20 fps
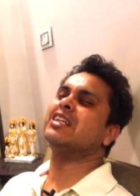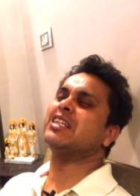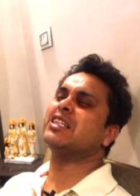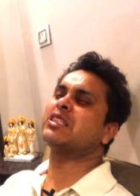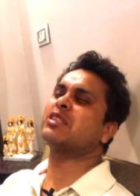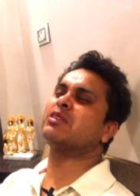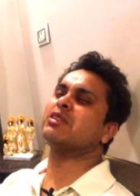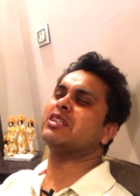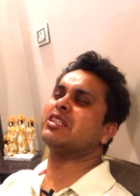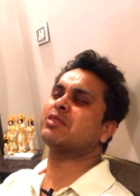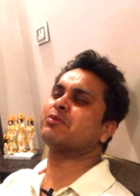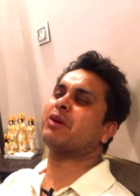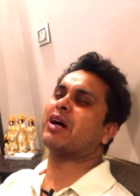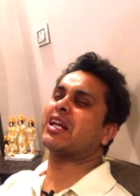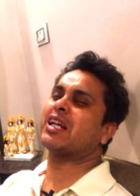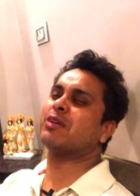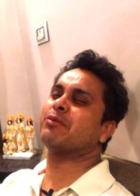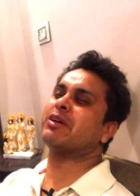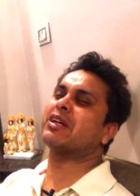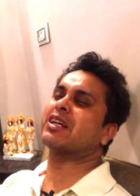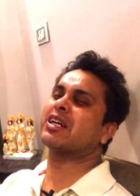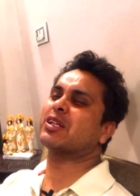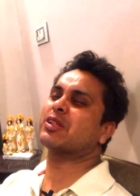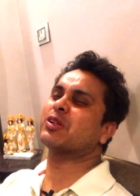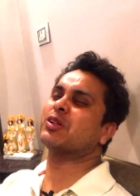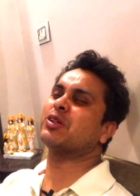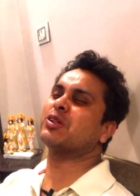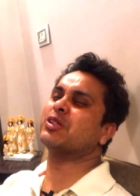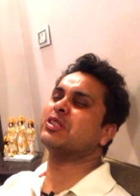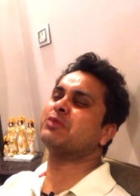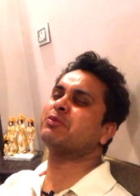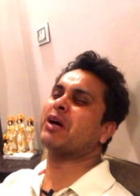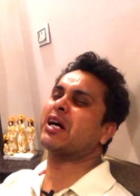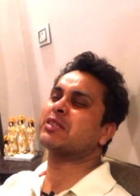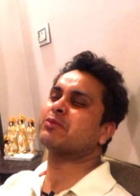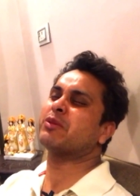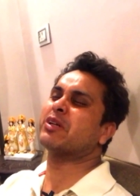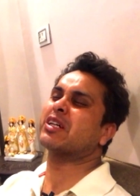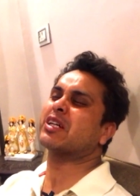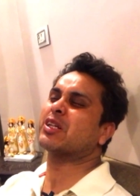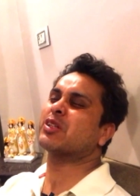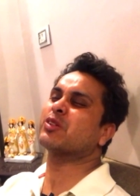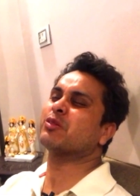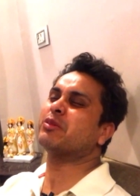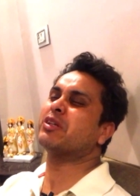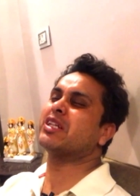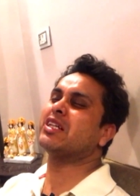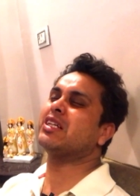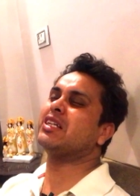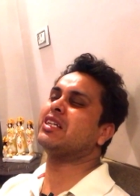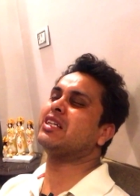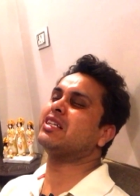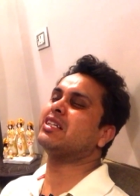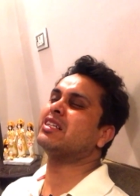इस इस बहाने पे ही कर दो इस बात पे ही कर दो मेरी